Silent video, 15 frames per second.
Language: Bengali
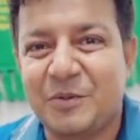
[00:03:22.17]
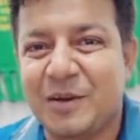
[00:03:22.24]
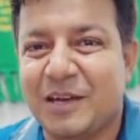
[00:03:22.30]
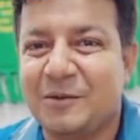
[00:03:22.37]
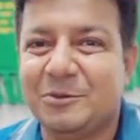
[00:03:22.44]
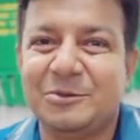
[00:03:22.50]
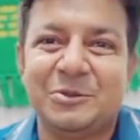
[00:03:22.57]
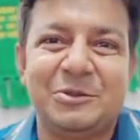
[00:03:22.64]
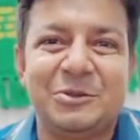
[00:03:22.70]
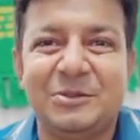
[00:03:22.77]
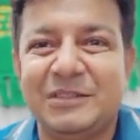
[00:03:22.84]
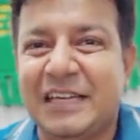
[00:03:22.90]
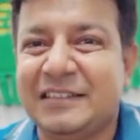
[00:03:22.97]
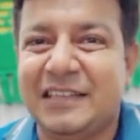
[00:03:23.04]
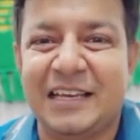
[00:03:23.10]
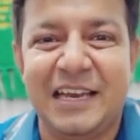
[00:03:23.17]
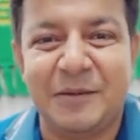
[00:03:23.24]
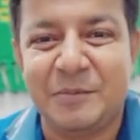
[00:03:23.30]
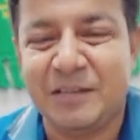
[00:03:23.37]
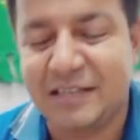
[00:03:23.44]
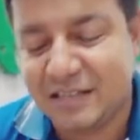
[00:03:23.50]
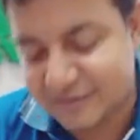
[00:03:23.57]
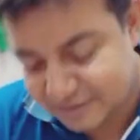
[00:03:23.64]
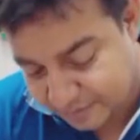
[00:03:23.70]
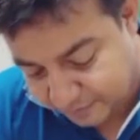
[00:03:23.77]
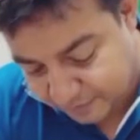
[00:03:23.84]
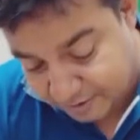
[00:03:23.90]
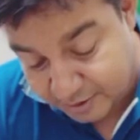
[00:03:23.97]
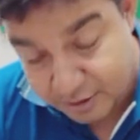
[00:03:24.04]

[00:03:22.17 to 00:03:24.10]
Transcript: সবাইকে ওষুধ টষুধ যা যা লাগবে দিয়ে আসতাম